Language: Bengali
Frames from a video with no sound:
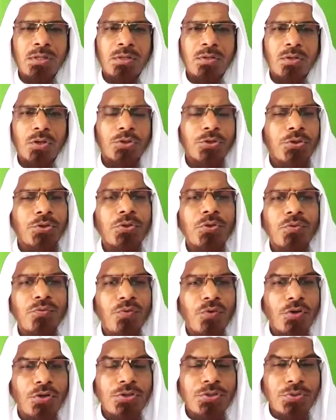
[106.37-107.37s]
কতটুকু
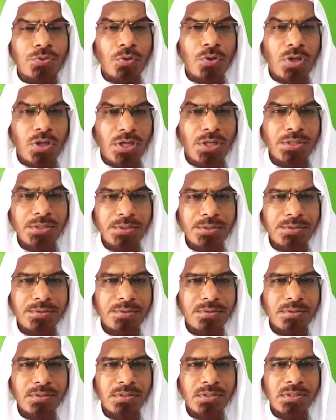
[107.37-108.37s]
ফরজ করলেন
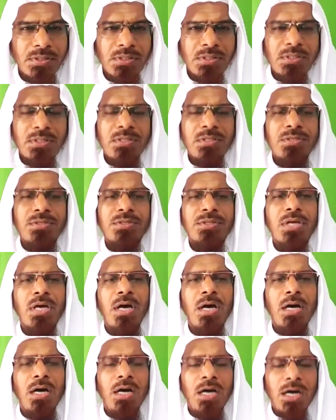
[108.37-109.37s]
সা
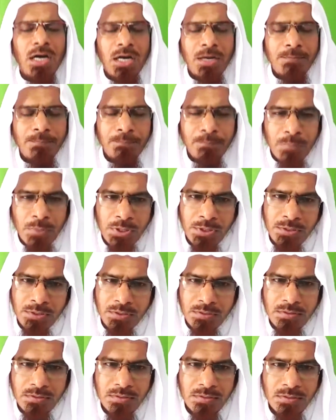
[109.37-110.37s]
আমিন
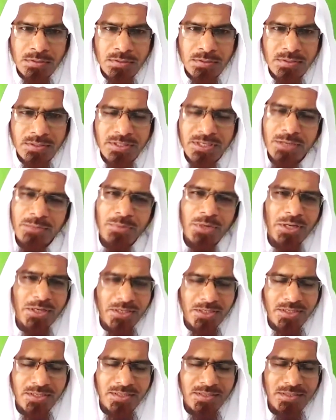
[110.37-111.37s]

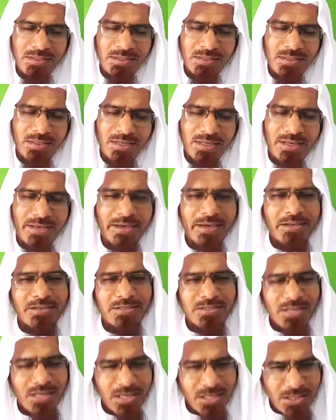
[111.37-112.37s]
থামারিন
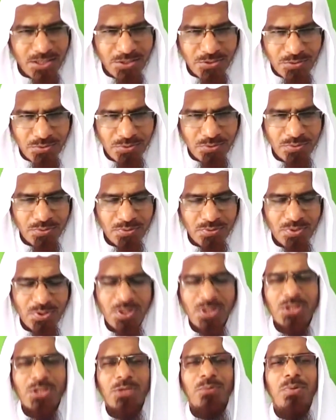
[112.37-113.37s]
একসা খেজুর
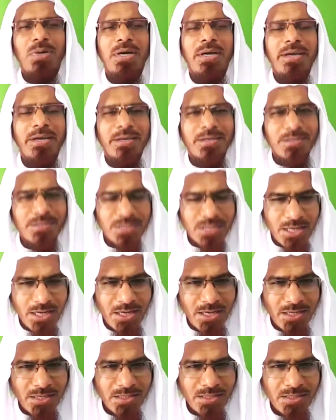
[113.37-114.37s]
অথবা একসা
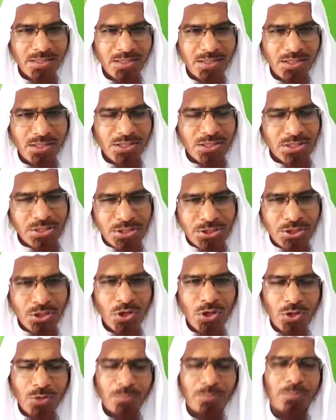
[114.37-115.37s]

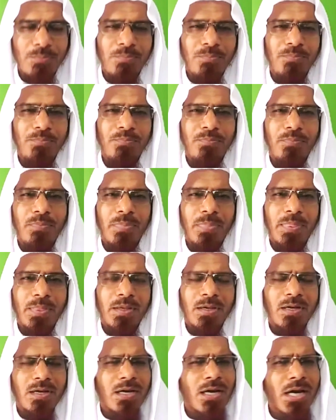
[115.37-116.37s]
জব
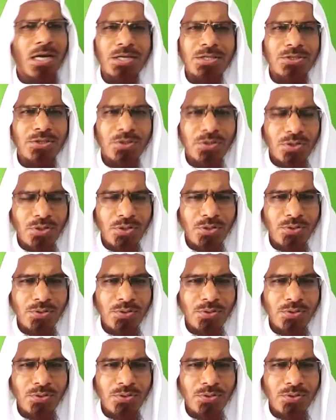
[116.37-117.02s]
কার জন্য